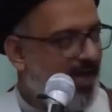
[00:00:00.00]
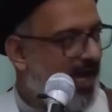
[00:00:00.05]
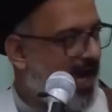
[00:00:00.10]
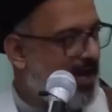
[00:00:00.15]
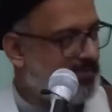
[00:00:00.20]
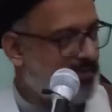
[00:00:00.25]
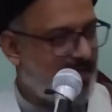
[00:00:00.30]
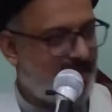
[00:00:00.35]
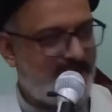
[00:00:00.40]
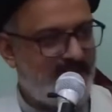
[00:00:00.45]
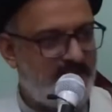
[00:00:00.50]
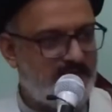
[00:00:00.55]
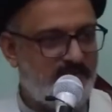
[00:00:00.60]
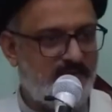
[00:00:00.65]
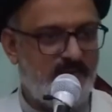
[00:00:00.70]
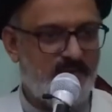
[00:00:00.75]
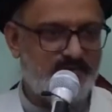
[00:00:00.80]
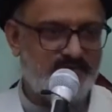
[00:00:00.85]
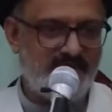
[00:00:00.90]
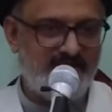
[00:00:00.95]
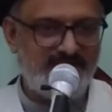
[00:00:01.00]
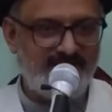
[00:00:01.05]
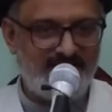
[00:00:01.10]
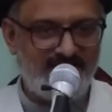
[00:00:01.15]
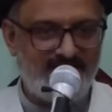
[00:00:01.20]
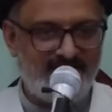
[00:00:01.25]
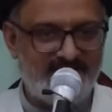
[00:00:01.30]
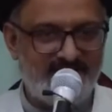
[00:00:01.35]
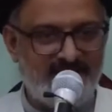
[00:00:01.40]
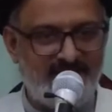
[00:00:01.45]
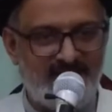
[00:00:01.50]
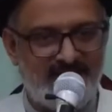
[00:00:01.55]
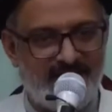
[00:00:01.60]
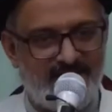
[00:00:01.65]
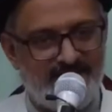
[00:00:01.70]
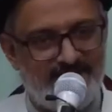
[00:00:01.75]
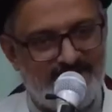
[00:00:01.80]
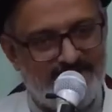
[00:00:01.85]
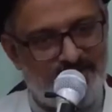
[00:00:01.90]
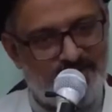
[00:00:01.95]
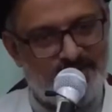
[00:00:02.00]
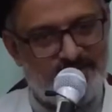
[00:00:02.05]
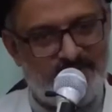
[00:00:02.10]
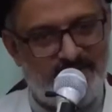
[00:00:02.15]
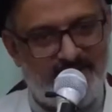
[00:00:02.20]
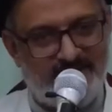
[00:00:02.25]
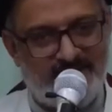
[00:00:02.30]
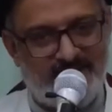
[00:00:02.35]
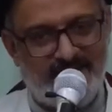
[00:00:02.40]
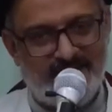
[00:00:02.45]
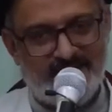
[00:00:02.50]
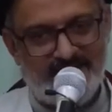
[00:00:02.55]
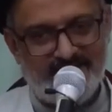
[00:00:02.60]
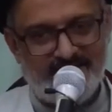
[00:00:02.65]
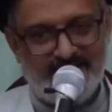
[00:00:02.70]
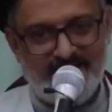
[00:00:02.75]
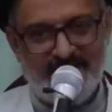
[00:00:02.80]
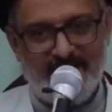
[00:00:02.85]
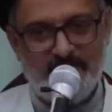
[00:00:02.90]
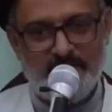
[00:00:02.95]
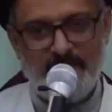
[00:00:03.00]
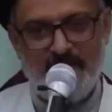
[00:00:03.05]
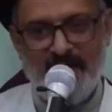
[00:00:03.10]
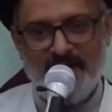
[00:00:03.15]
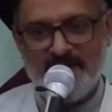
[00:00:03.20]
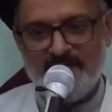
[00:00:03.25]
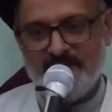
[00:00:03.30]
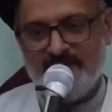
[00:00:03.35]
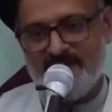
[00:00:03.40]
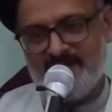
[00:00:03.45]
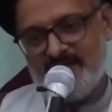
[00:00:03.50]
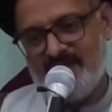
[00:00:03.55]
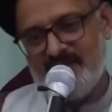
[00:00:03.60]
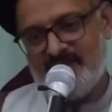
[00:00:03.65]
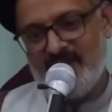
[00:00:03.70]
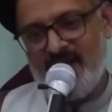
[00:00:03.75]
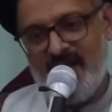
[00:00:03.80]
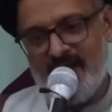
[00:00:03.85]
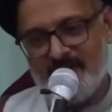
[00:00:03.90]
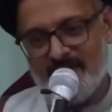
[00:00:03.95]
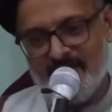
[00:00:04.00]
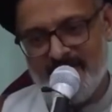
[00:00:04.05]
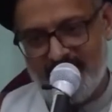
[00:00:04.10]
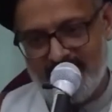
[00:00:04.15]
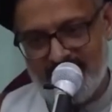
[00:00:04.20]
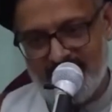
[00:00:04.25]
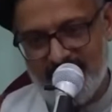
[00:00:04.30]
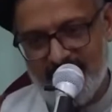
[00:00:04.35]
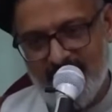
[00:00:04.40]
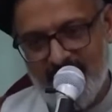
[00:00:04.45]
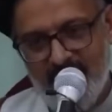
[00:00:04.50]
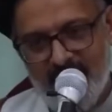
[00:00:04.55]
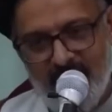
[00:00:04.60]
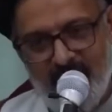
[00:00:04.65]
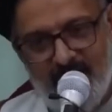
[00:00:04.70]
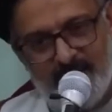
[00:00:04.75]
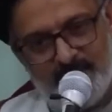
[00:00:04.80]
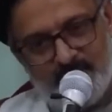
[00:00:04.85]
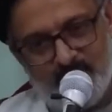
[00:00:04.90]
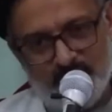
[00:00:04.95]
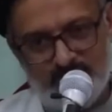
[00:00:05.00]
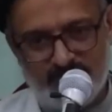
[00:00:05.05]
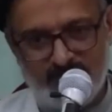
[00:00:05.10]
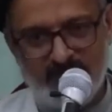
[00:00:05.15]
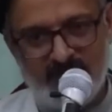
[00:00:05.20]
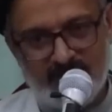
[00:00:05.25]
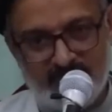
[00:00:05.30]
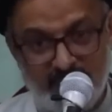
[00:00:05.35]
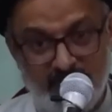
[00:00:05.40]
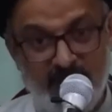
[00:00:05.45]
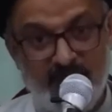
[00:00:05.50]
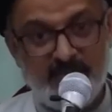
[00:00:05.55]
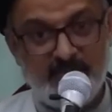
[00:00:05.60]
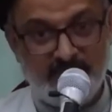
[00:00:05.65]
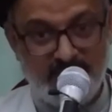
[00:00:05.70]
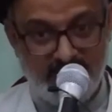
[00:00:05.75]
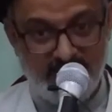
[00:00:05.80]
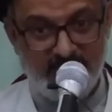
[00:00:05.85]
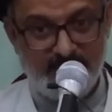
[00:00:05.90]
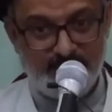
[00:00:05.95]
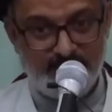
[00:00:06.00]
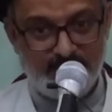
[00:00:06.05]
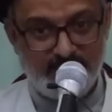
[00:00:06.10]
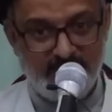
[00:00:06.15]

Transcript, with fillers: आपके घर में हुसैनी कैलेंडर लगा हुआ था उस पर लिखा था जनाब पाँच बज के चार मिनट आपको उस पर इतमान भी है